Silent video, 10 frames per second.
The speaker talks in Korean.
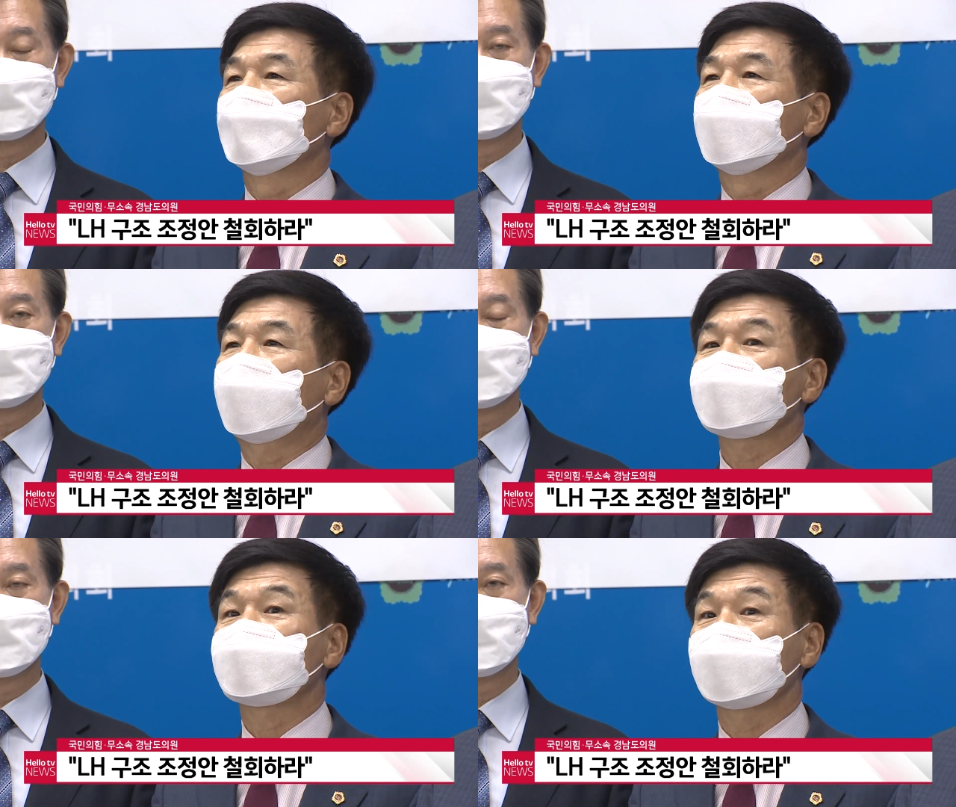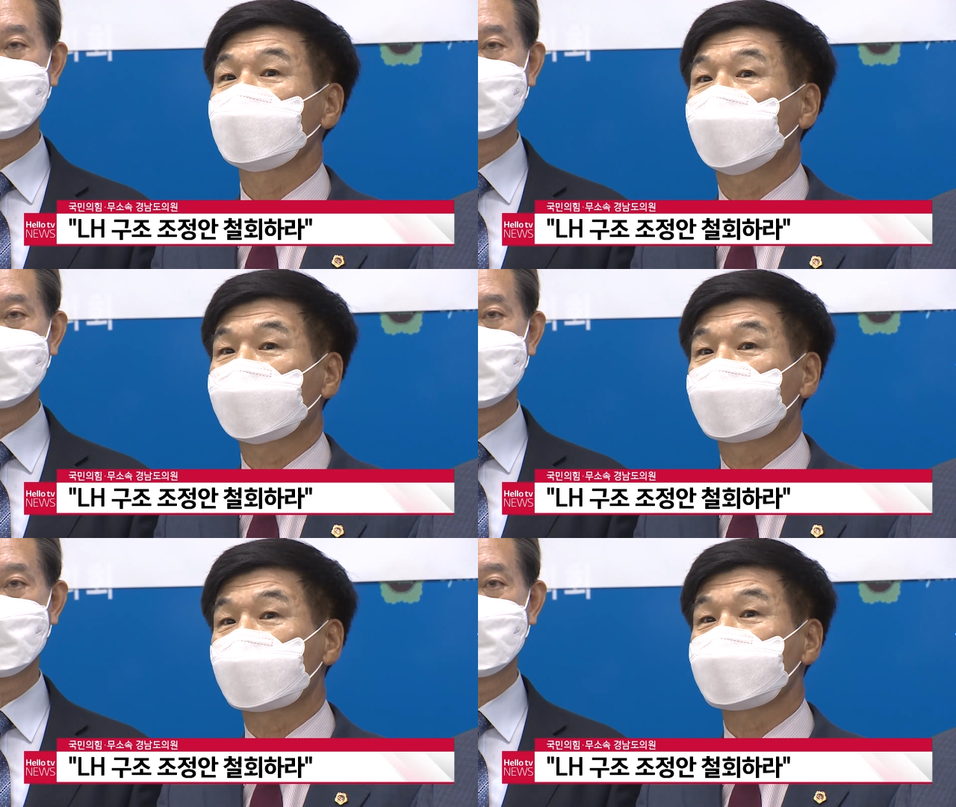조정안은
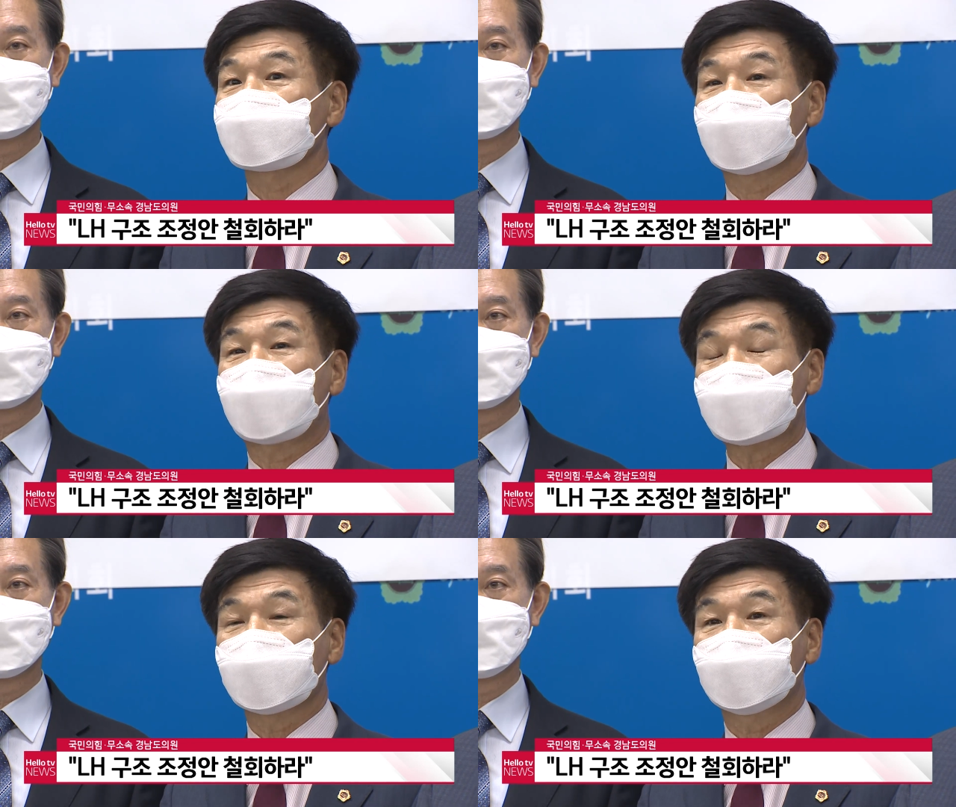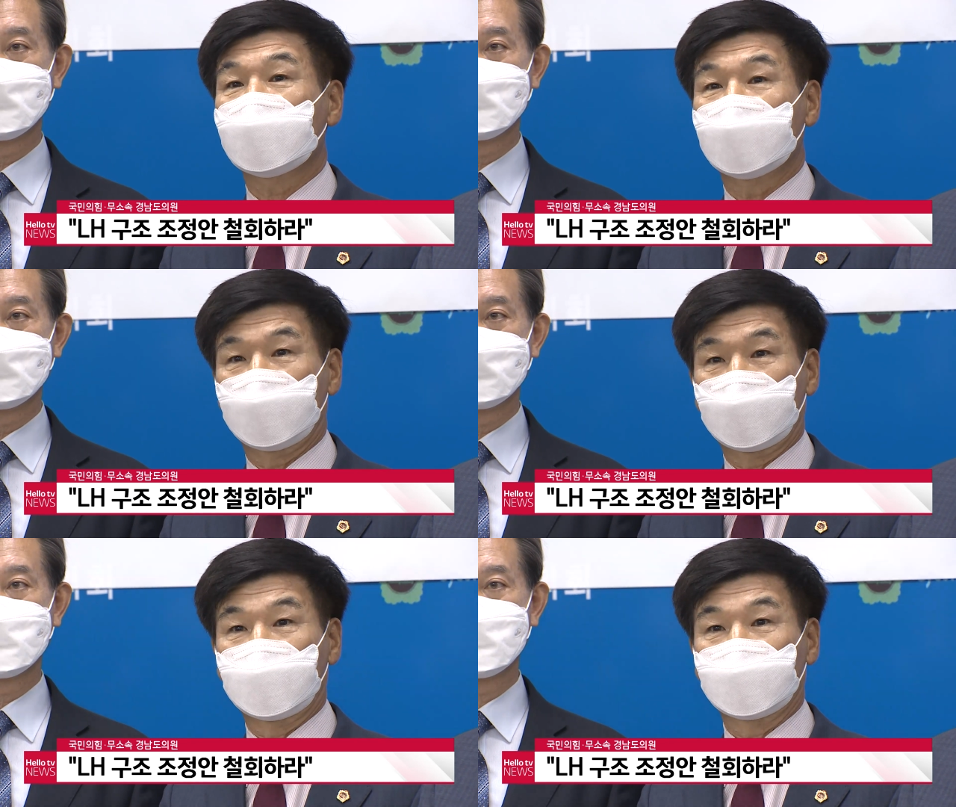지역 균형 발전
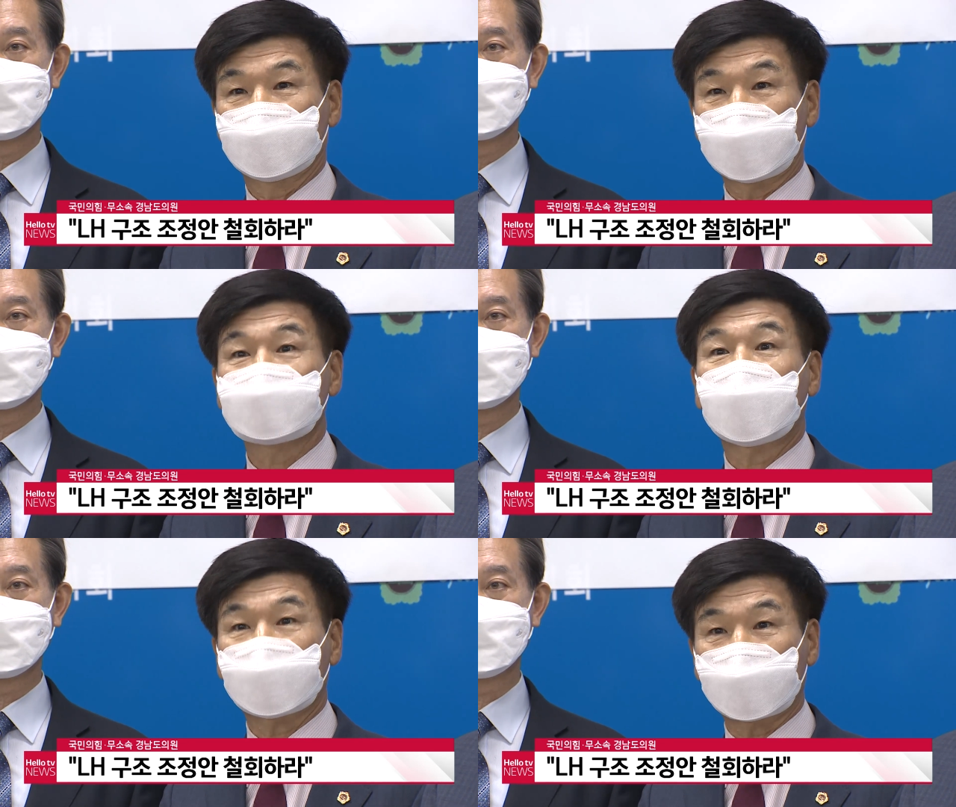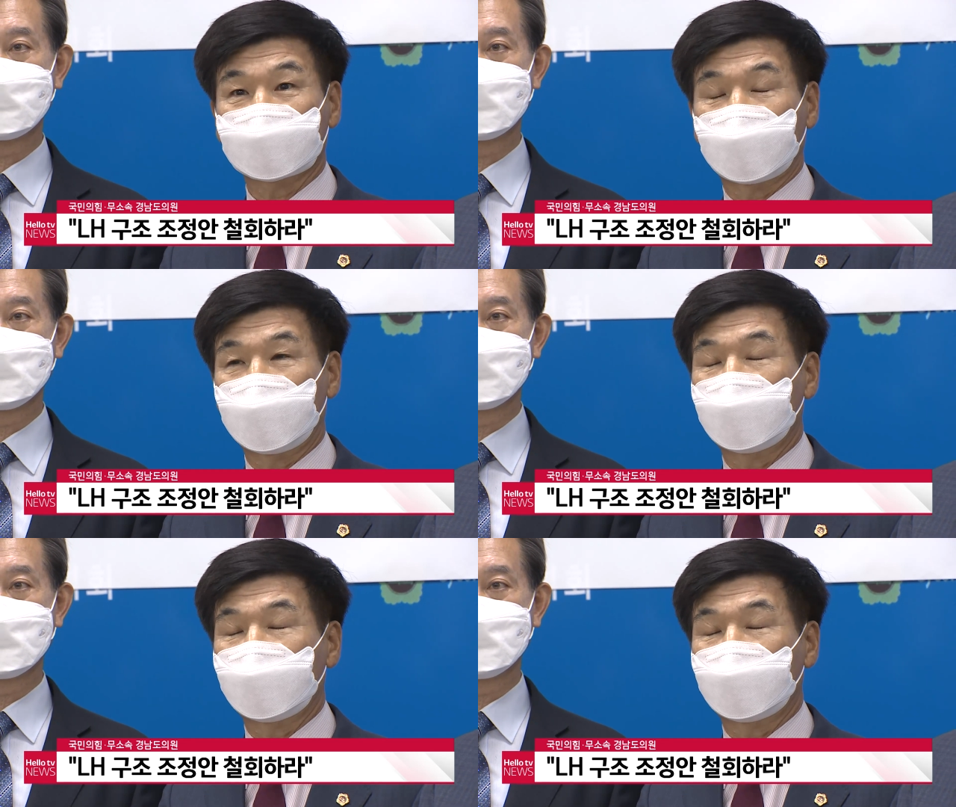정책으로 탄생한